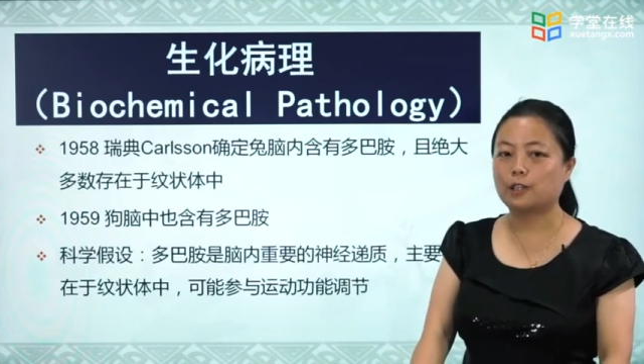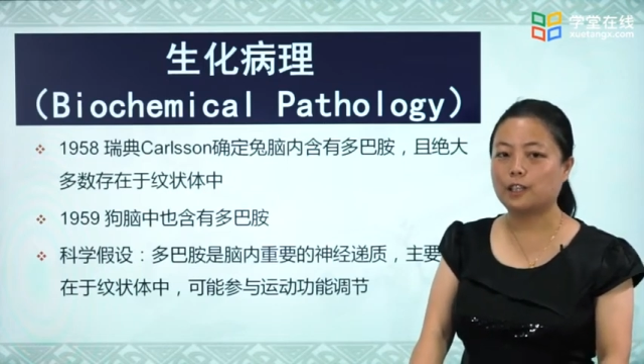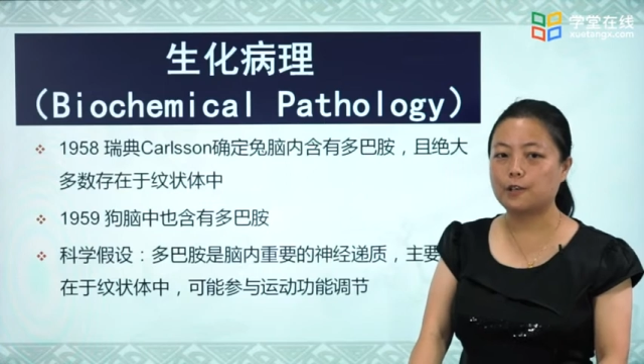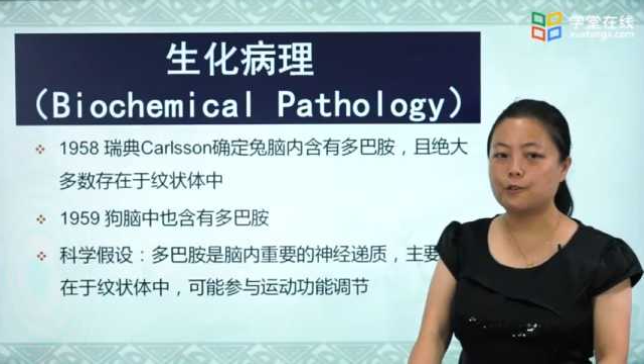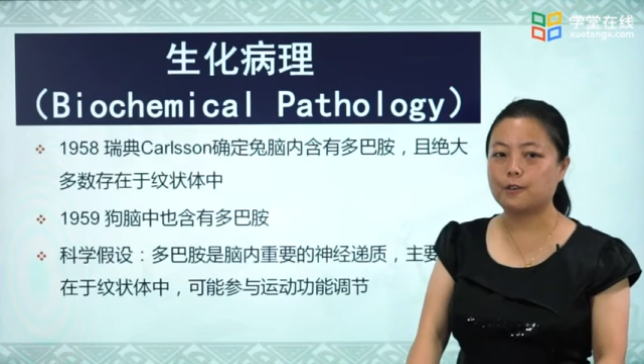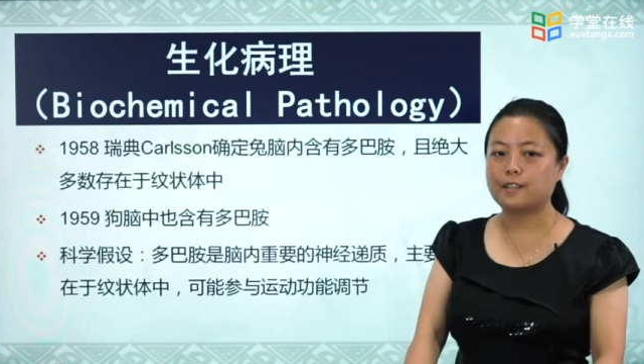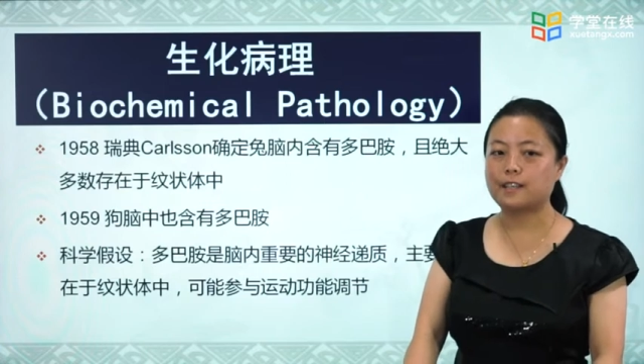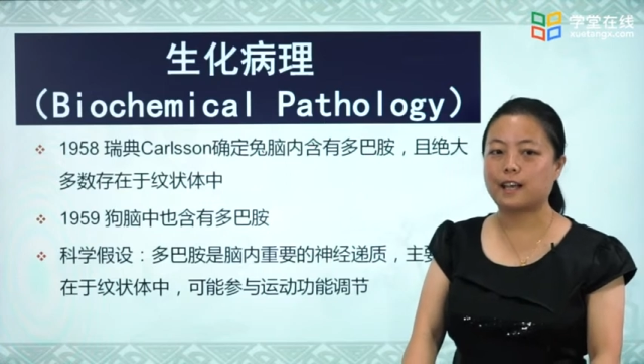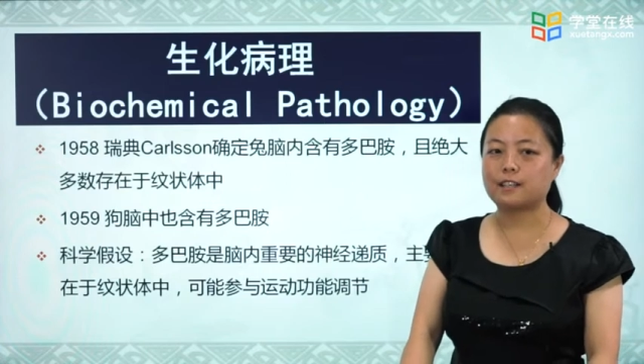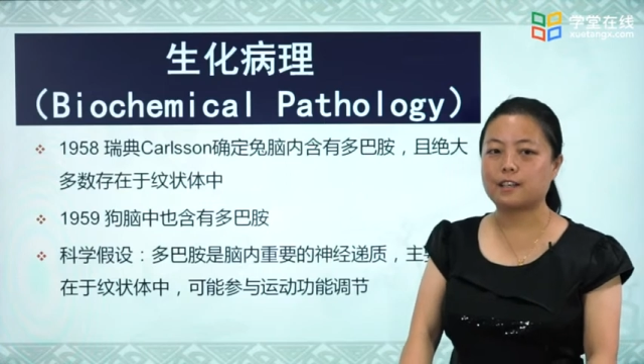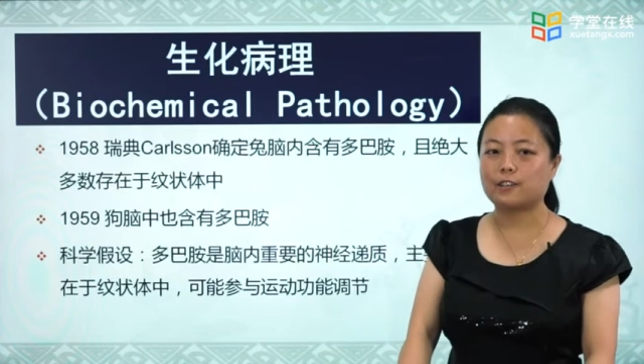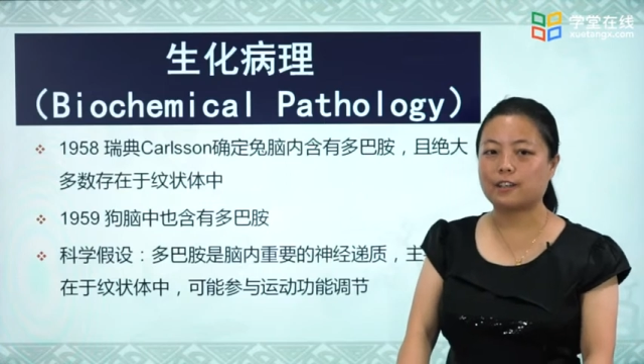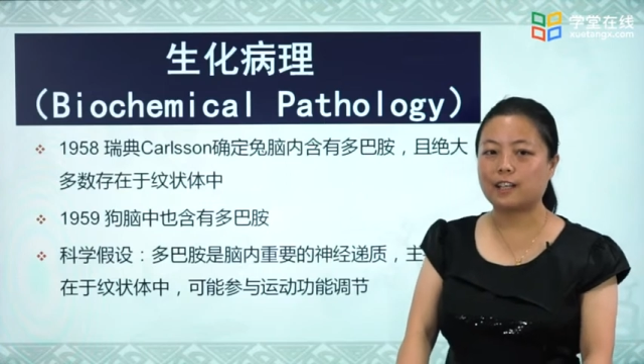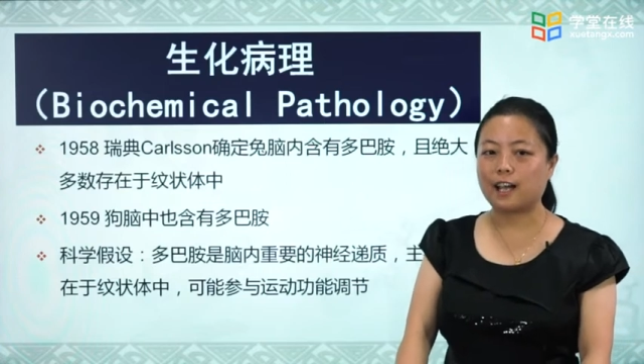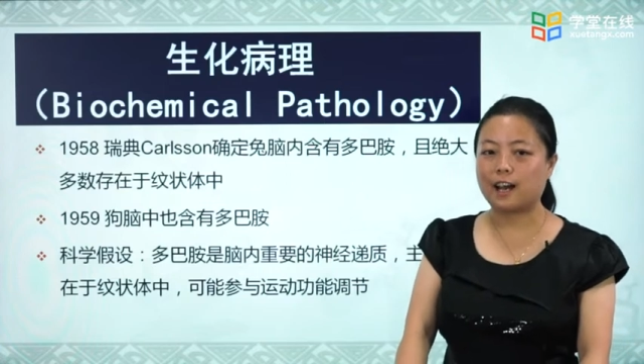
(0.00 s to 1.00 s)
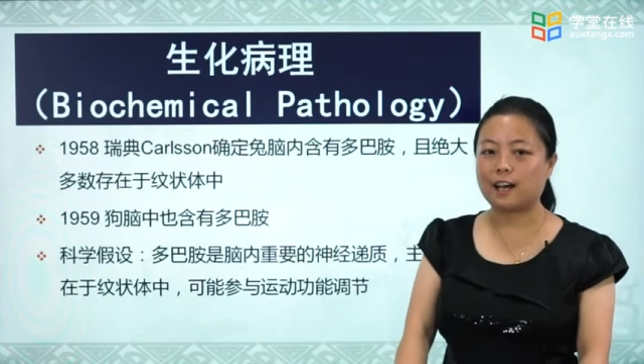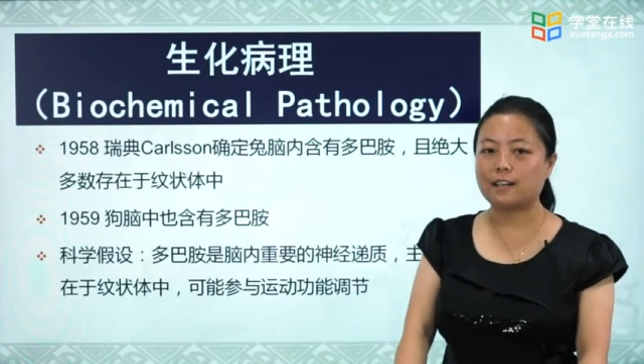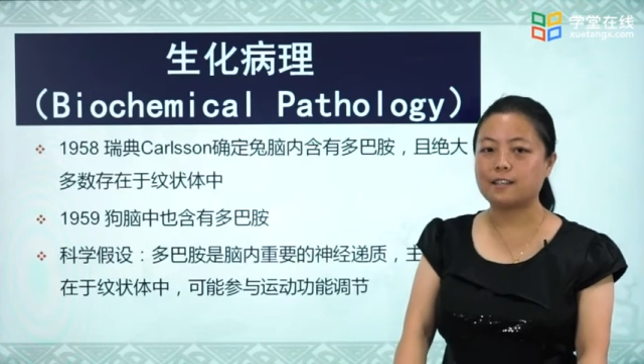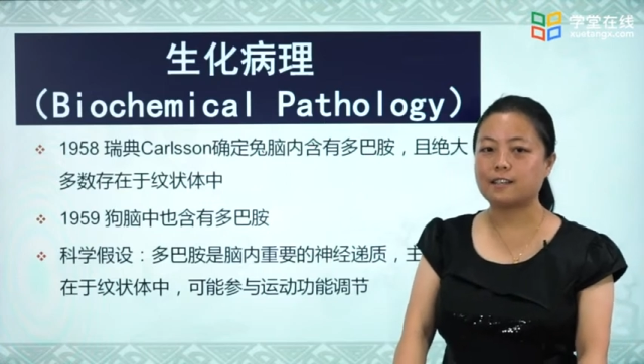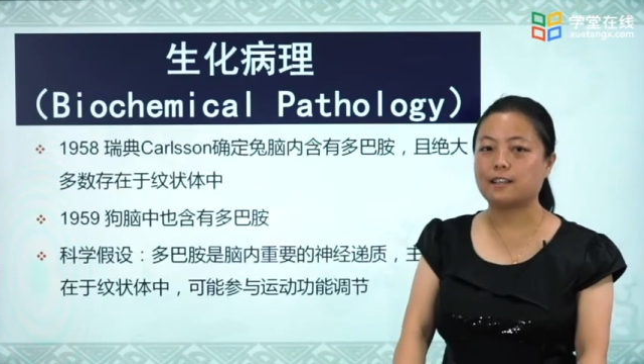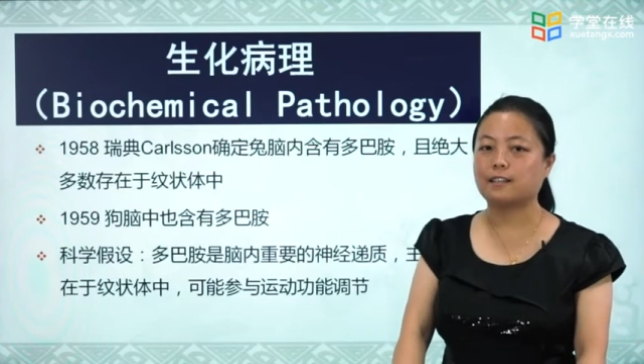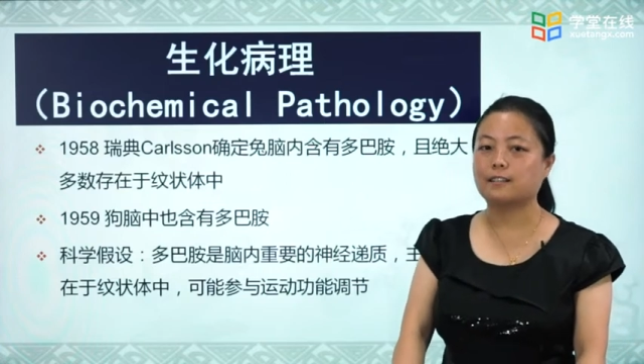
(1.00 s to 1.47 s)
科学家叫做
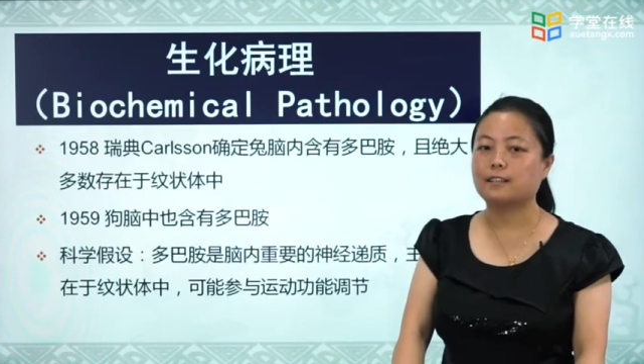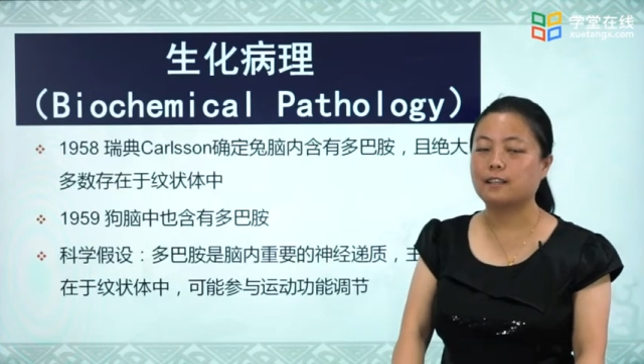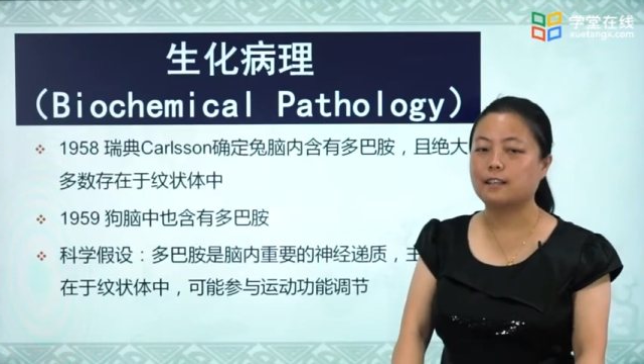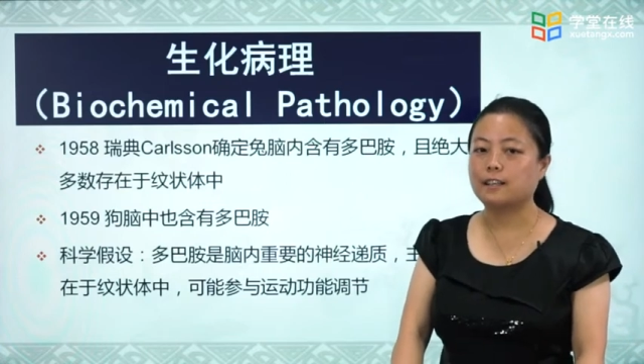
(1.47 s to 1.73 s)
Carson，